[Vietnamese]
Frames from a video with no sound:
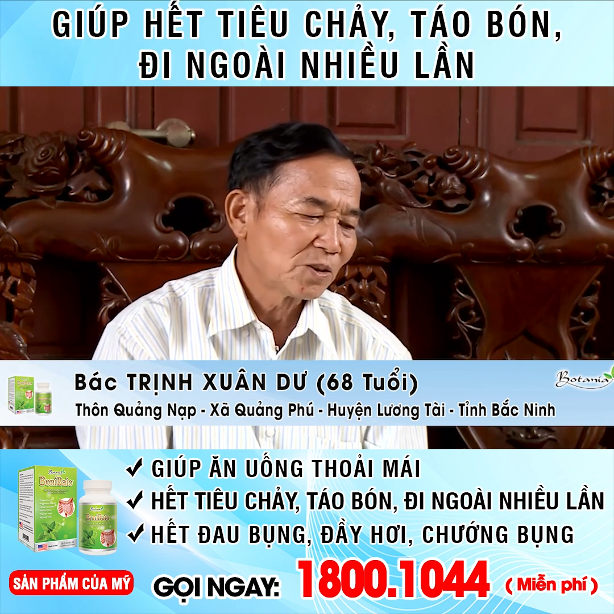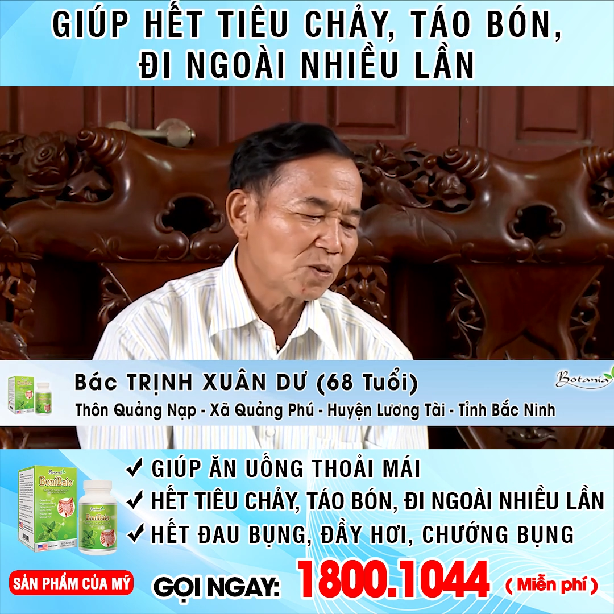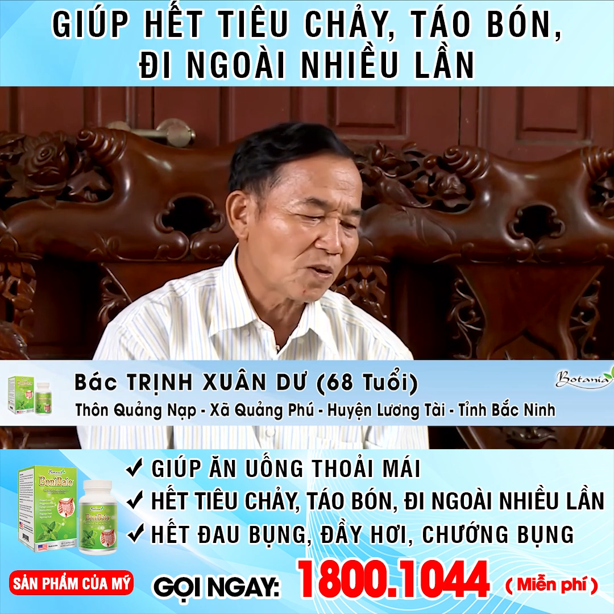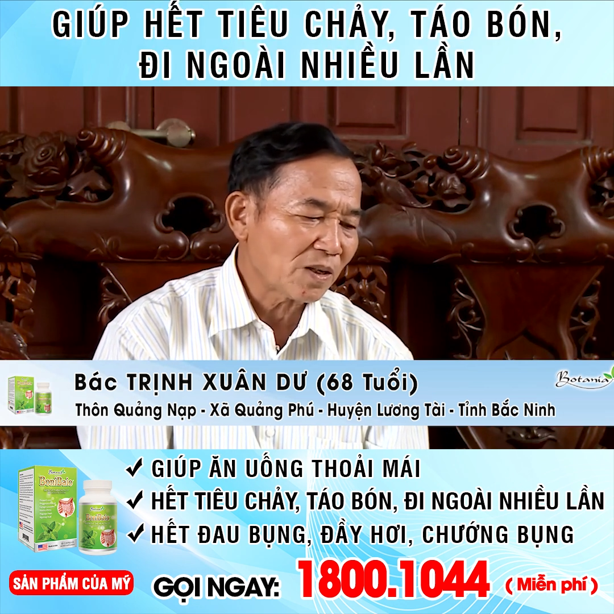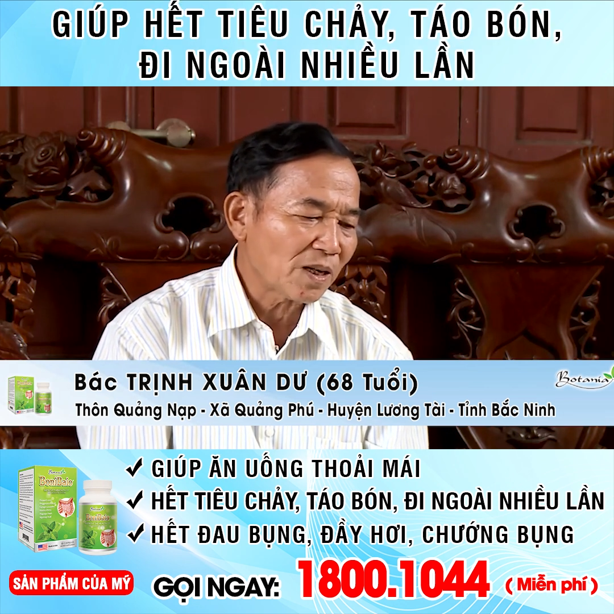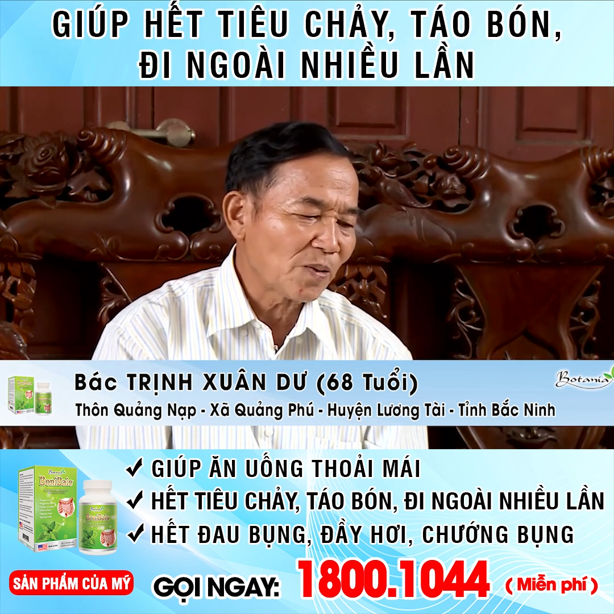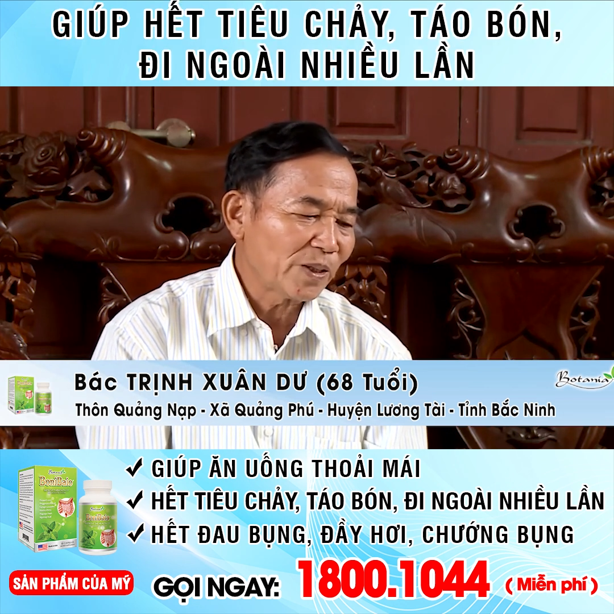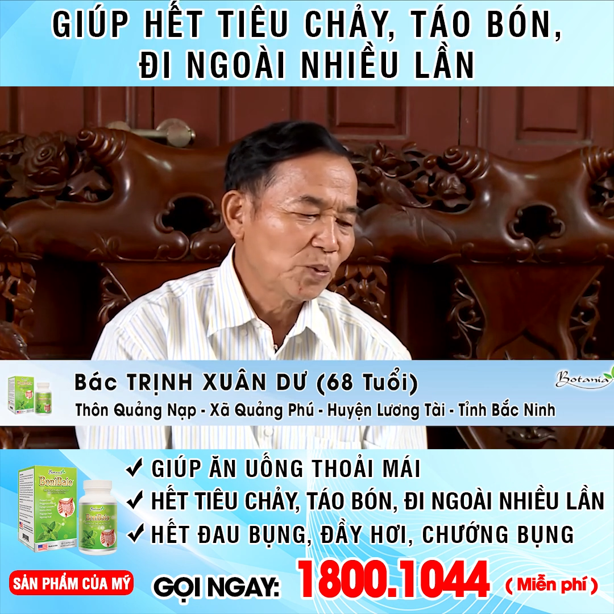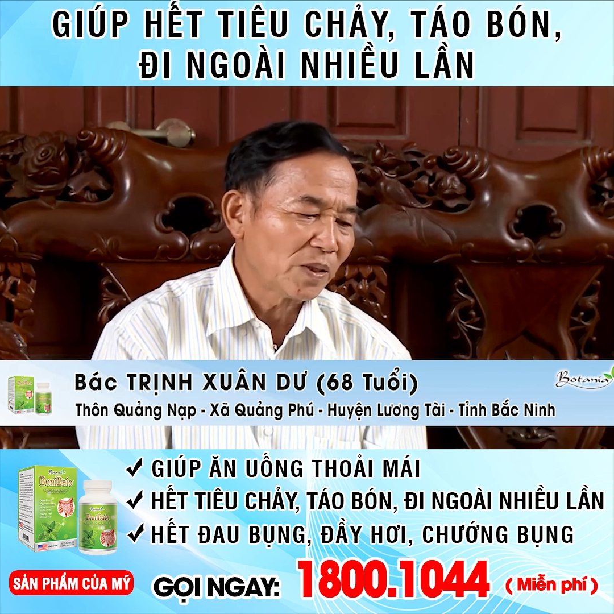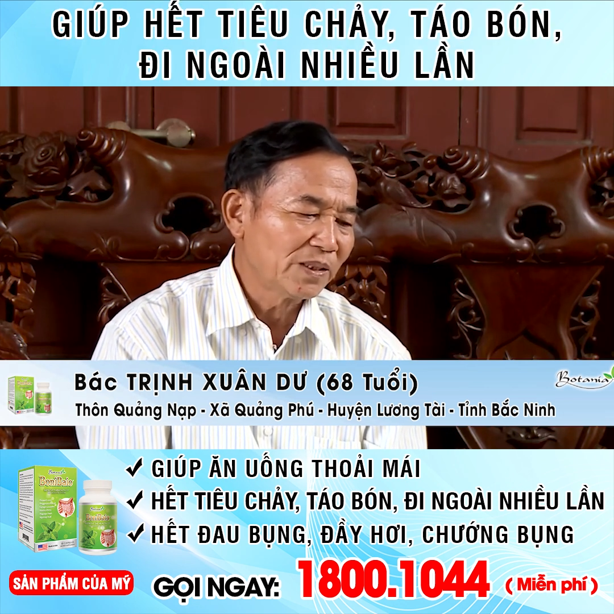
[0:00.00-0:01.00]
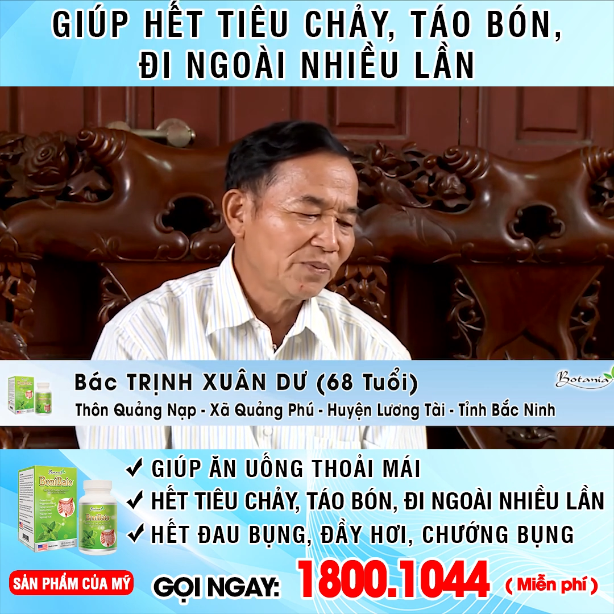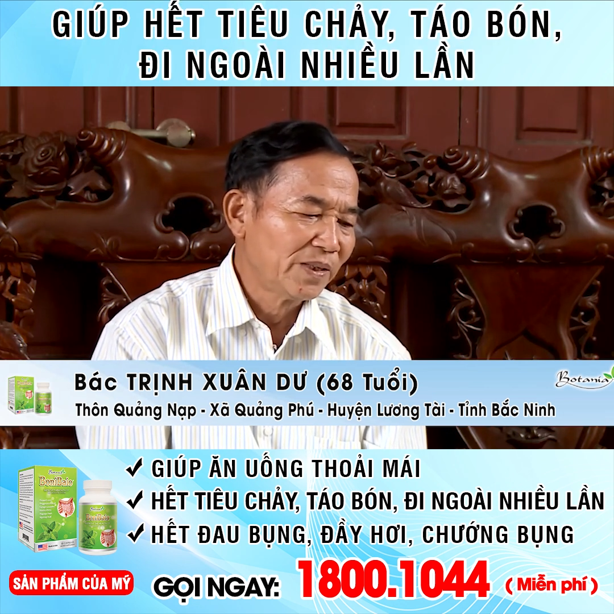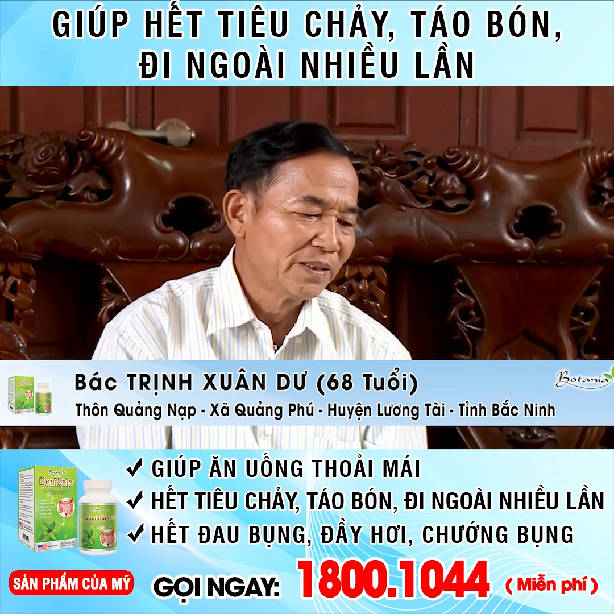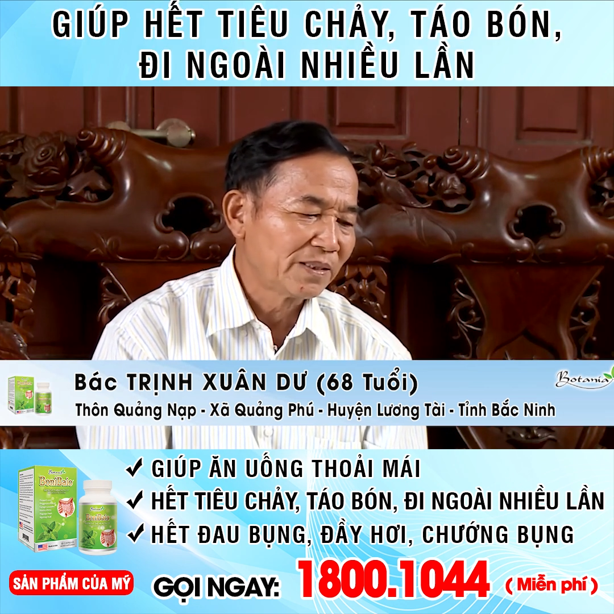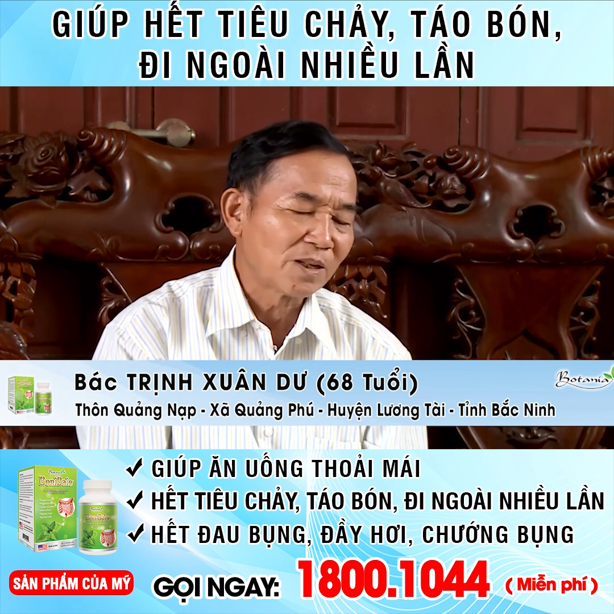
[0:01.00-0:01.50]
cho các loại thuốc như mình